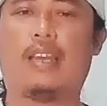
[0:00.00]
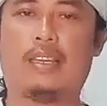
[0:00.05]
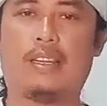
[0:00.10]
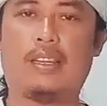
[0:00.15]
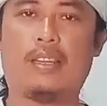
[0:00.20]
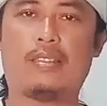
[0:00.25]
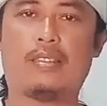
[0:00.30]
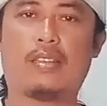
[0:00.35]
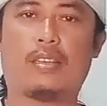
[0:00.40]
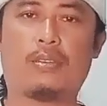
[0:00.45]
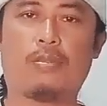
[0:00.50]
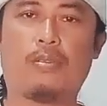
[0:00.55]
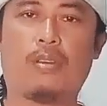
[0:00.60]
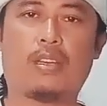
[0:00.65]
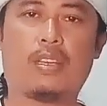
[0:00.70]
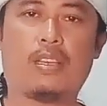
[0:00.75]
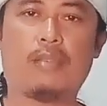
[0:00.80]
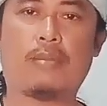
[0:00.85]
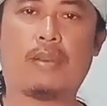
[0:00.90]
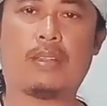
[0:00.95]
Ada satu
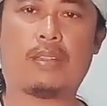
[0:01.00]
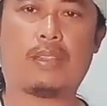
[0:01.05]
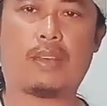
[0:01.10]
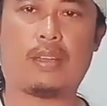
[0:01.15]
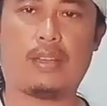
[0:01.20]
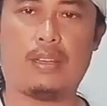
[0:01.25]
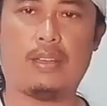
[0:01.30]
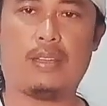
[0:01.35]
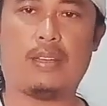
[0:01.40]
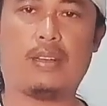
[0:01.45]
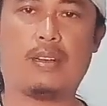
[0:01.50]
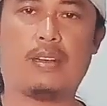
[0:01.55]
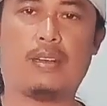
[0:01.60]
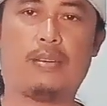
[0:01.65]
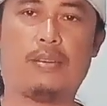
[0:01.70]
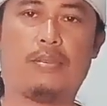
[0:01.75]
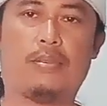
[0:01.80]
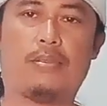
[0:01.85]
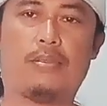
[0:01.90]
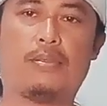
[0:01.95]
lagi mantra yang
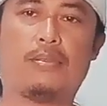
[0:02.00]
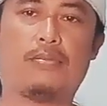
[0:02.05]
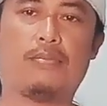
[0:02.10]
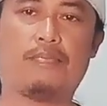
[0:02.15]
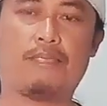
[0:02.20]
kalau